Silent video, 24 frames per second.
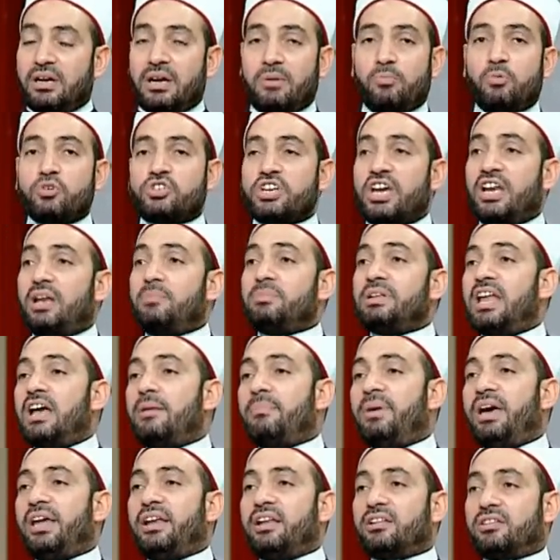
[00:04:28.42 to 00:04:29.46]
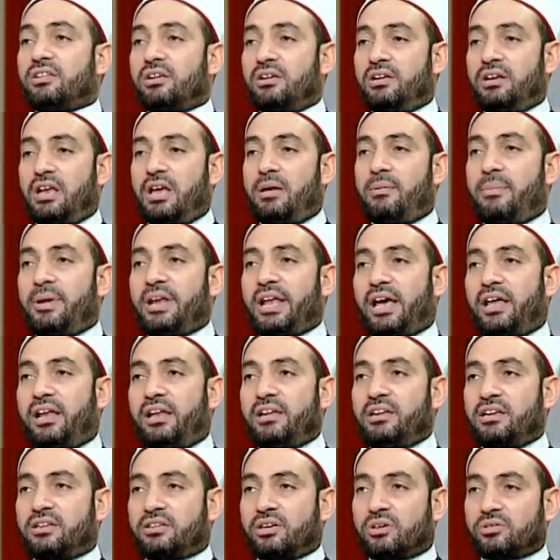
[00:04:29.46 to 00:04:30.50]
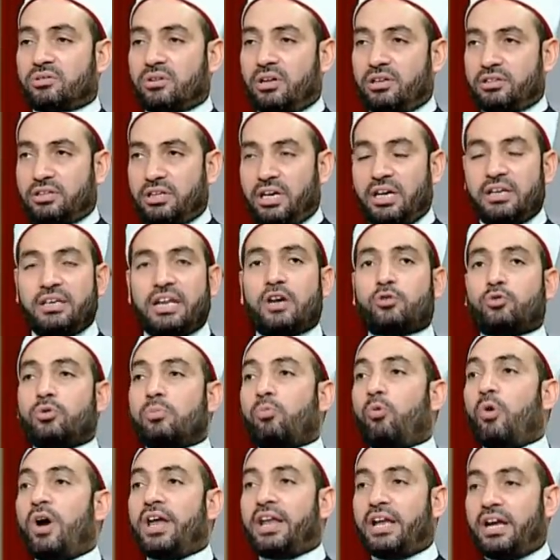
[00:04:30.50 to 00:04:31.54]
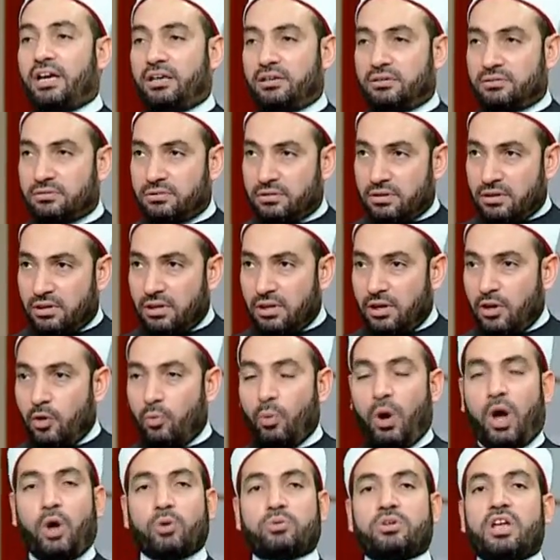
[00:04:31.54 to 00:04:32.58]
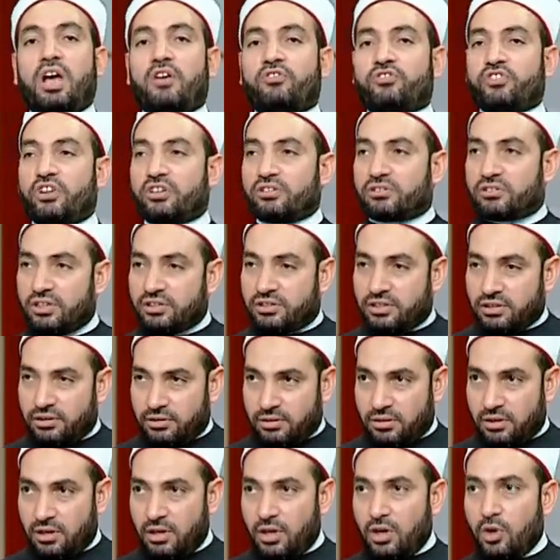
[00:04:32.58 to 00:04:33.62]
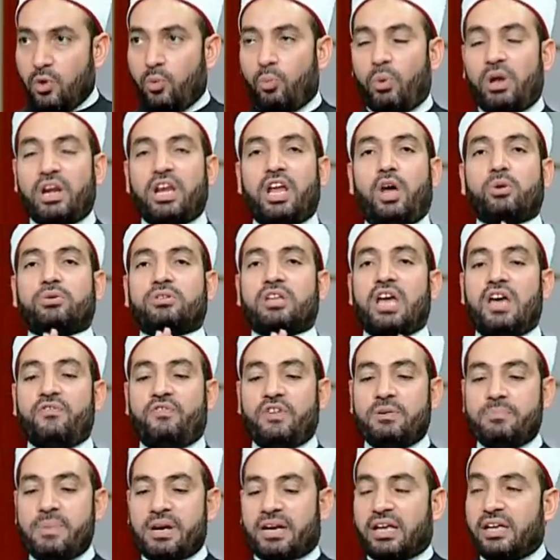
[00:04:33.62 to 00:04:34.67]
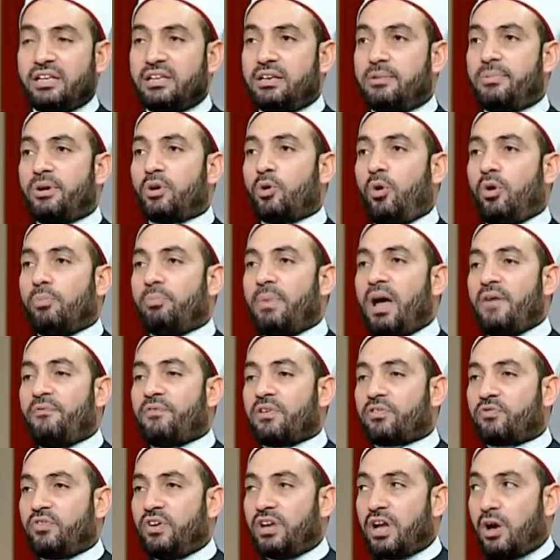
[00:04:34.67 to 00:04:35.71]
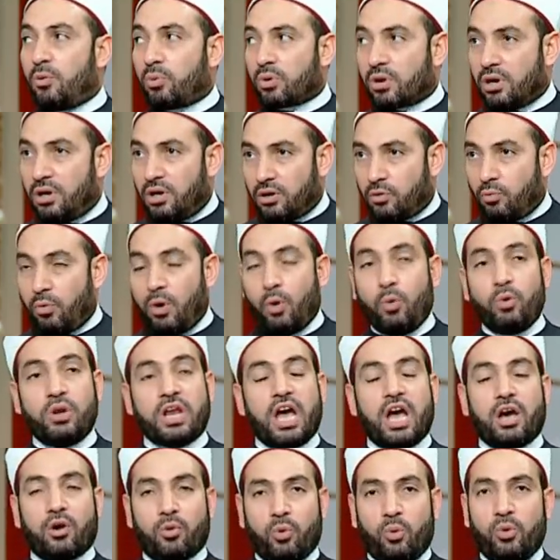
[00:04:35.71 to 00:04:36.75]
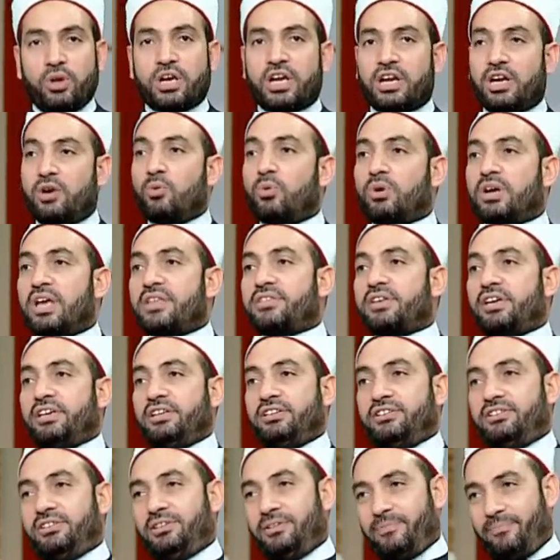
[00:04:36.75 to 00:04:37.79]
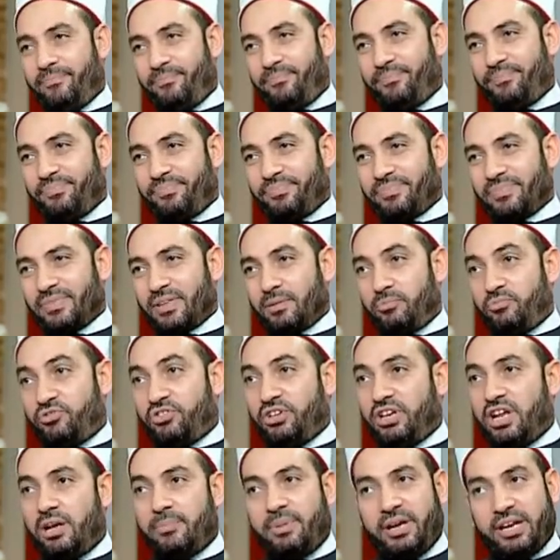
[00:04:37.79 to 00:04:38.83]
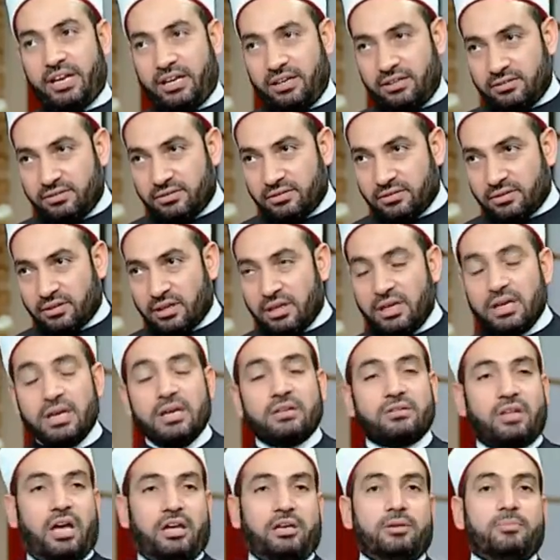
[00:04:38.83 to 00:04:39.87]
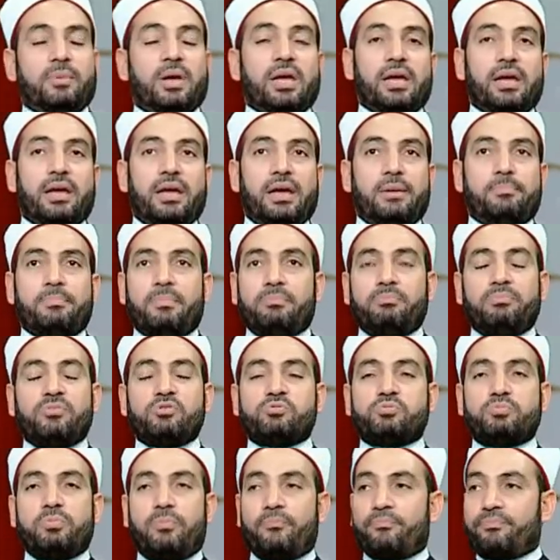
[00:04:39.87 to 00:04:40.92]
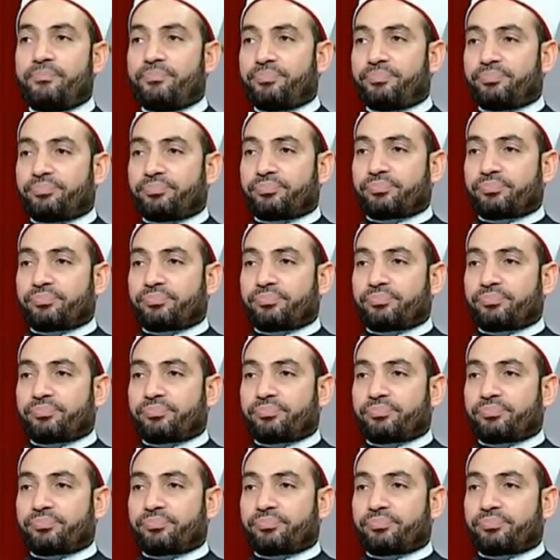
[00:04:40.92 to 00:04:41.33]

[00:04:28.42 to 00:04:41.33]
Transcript: مش انا من الامانه الامانه عليا تقتضي ان اكتب ورقه واحطها في شنطتي ولا احطها في المكان اللي بحفظ فيه الاوراق واقول اخويا له كذا عندي مش دي الامانه طيب طب افرض انا بقى